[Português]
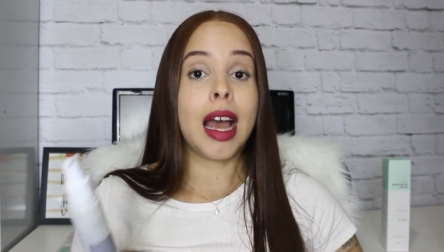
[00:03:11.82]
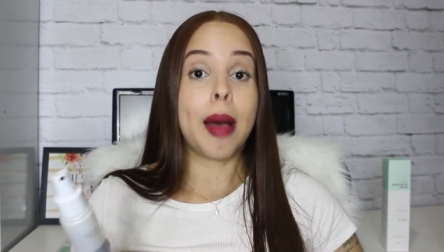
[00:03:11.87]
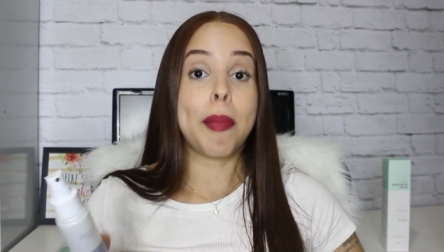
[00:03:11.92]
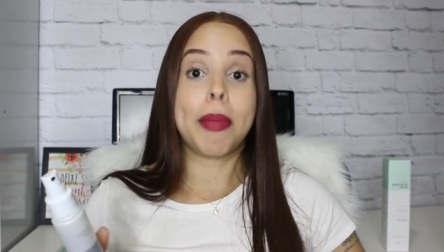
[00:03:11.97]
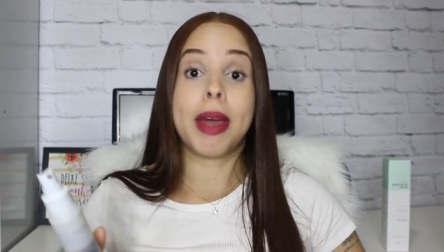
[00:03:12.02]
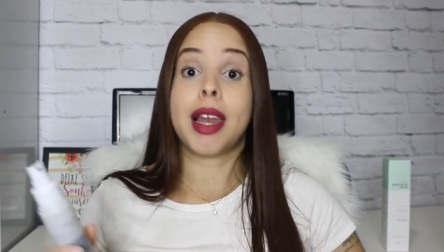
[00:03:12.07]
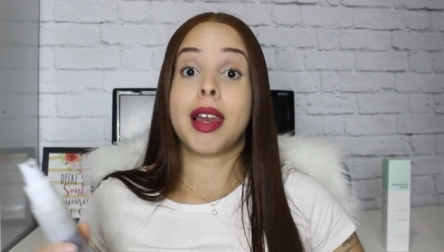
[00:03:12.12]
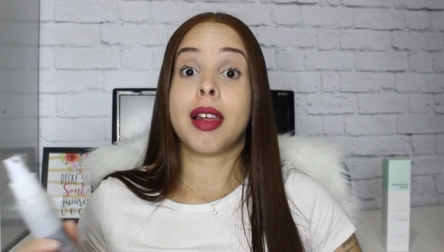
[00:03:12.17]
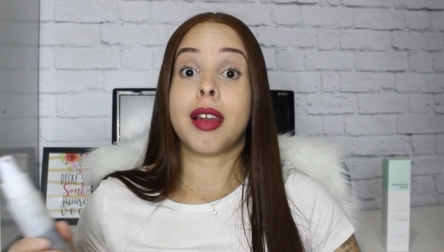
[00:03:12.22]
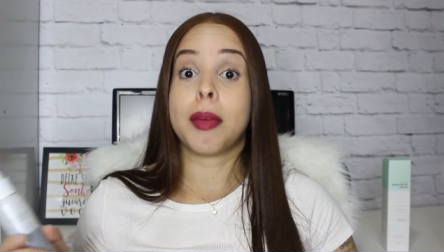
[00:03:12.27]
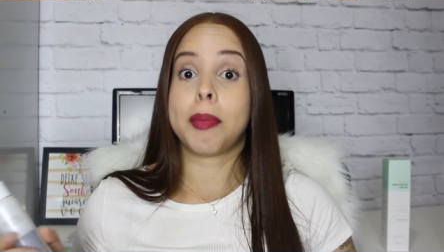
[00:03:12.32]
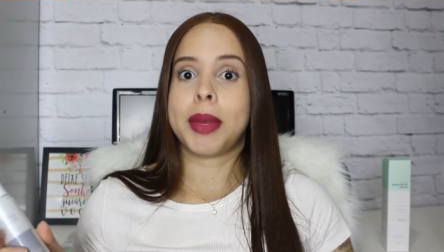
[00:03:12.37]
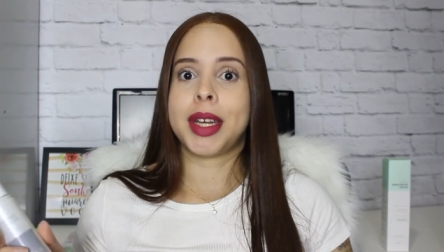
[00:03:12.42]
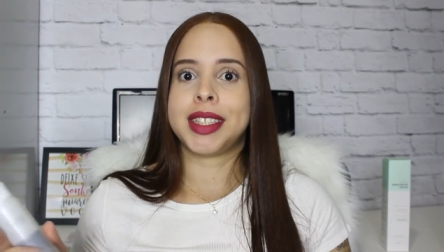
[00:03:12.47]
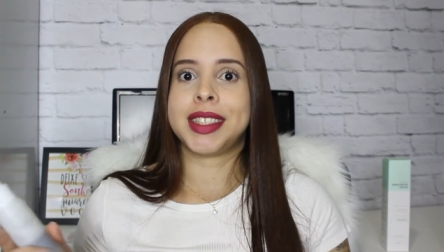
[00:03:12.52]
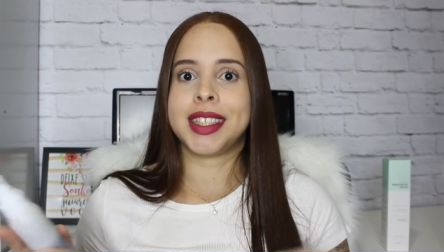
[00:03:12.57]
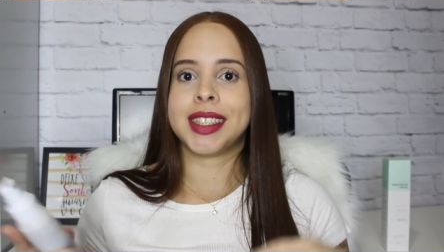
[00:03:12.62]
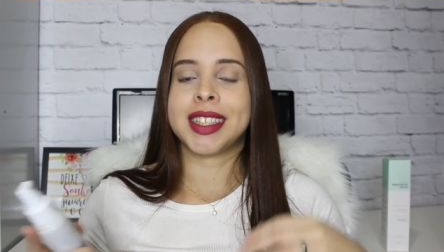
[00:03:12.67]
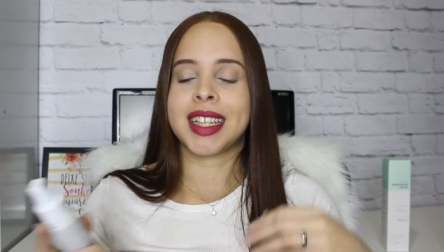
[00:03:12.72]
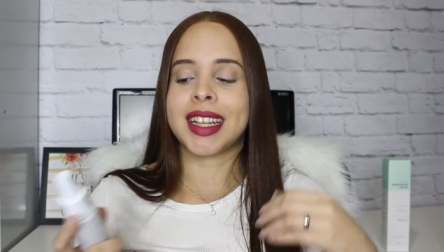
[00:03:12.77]
A pele, ela
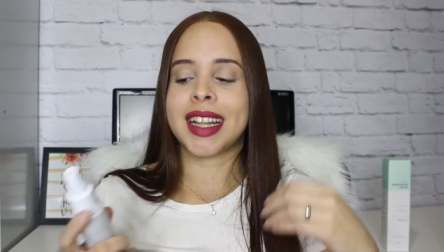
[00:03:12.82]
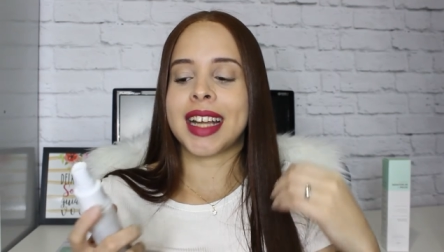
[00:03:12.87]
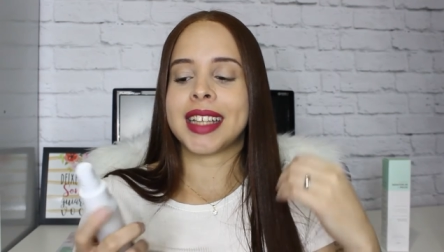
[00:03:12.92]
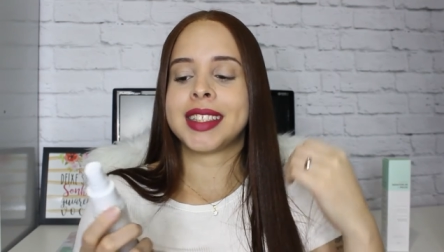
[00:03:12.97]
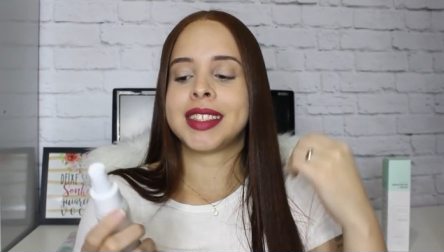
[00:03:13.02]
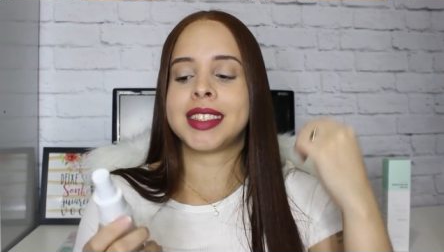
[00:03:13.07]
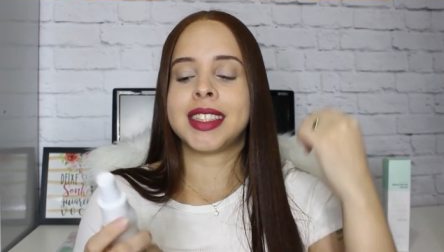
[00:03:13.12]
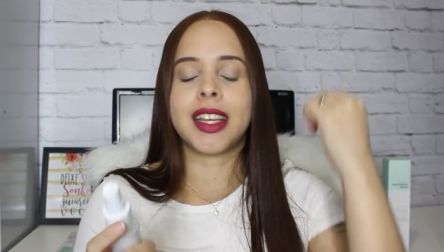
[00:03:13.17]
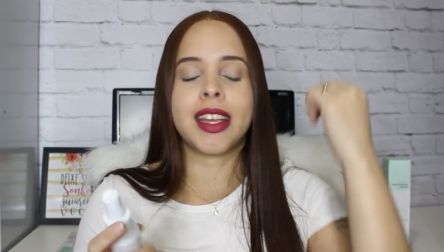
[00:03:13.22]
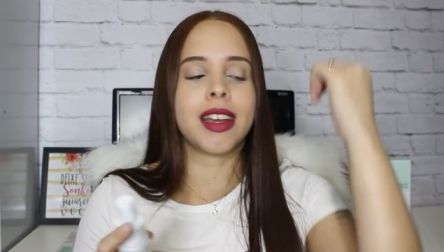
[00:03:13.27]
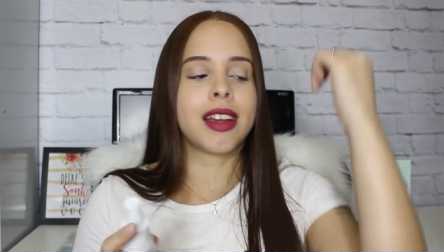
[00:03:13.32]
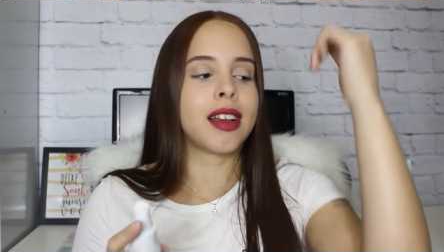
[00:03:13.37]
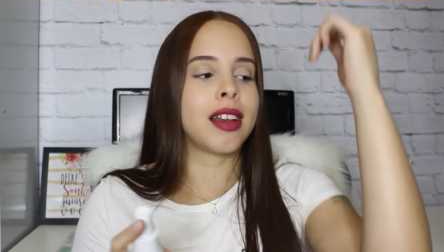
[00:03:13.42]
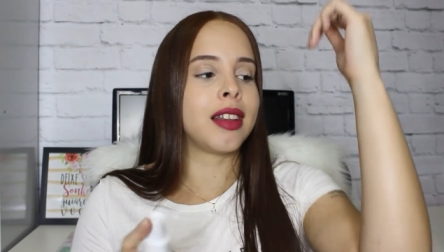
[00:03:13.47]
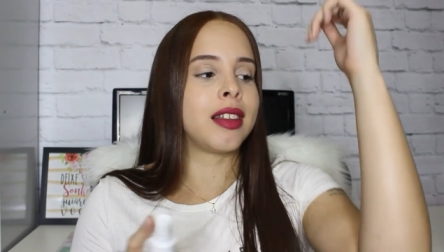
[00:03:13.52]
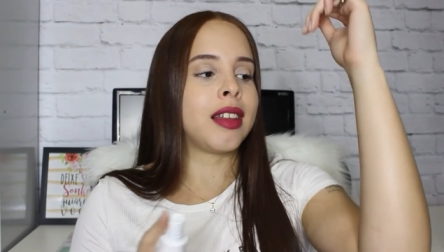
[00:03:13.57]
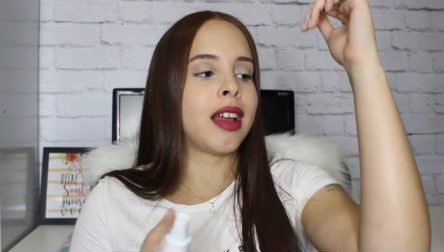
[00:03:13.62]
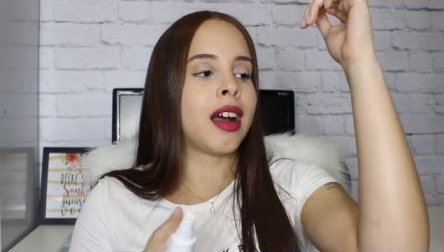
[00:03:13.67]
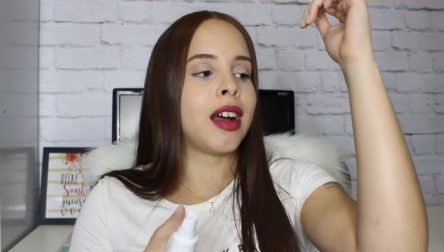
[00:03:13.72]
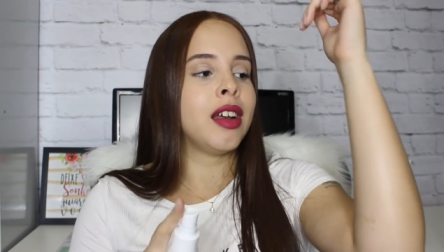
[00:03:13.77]
precisa estar tá seca,
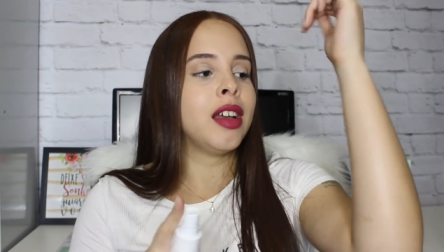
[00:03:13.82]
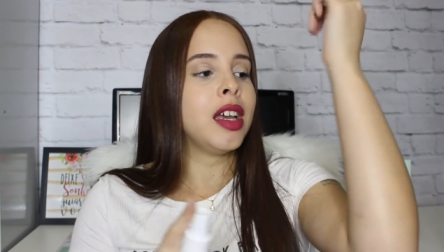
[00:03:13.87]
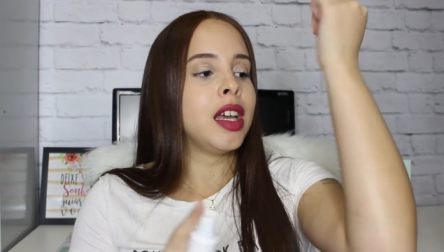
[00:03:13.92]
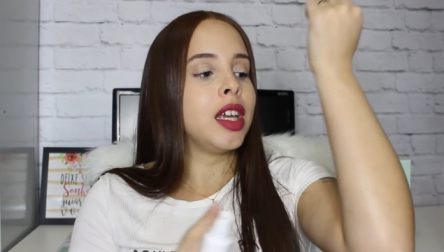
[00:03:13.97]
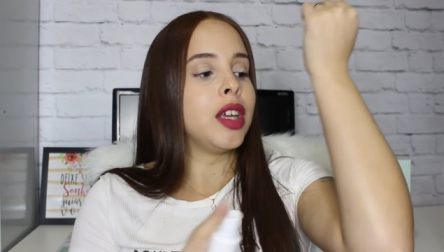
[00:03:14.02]
tá?